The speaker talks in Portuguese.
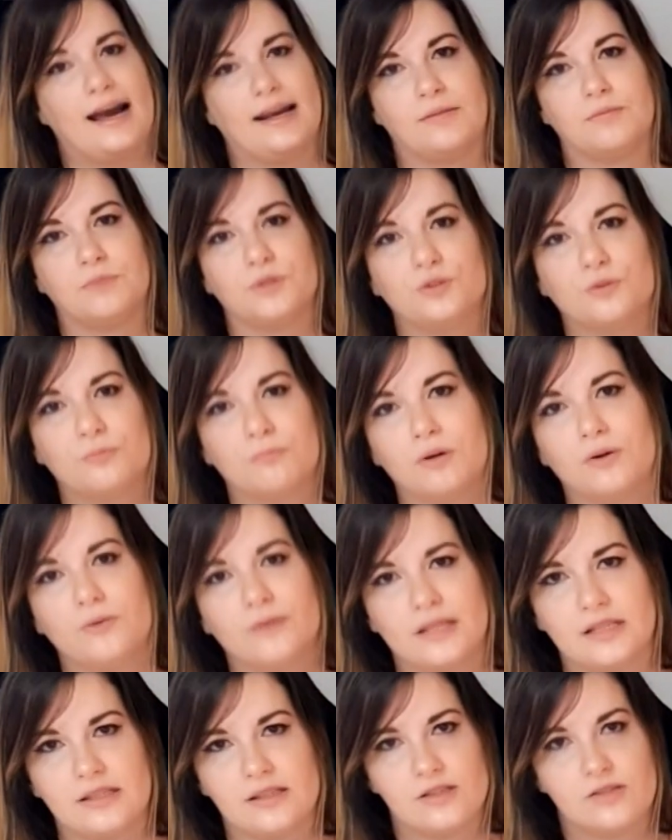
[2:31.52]
muito bom
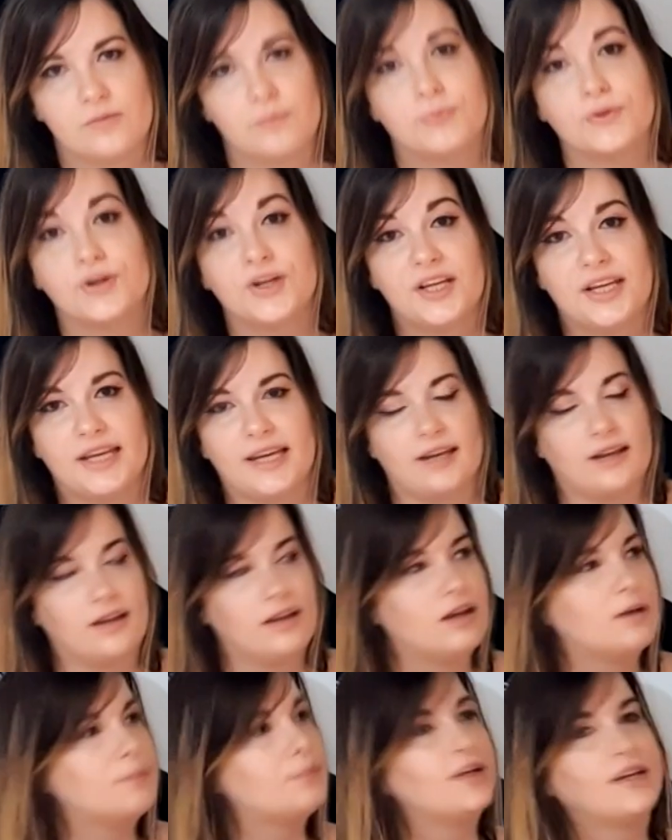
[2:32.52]
isso. Por quê?
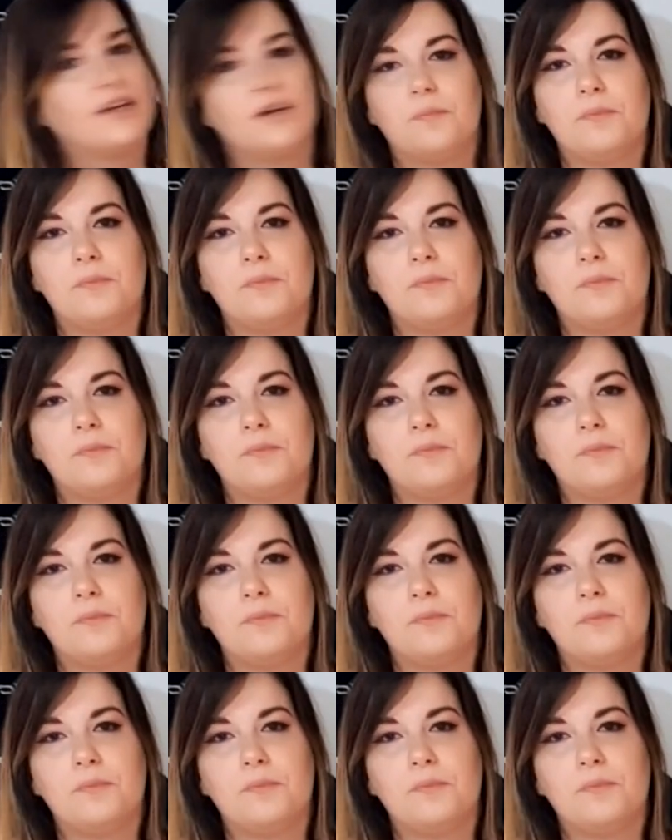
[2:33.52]
Porque